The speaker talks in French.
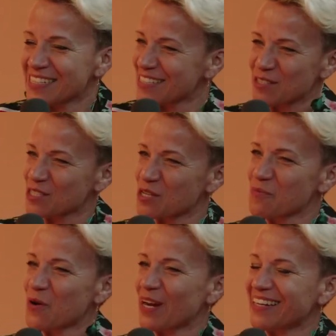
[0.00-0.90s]
ce,
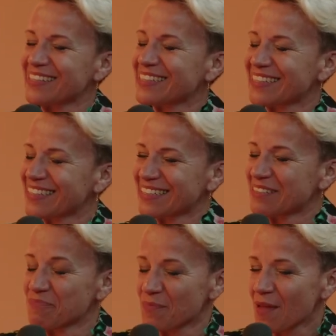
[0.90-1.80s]
mot-là.
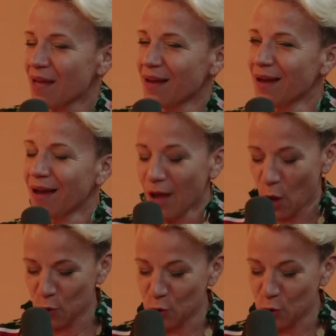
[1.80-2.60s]
C'est de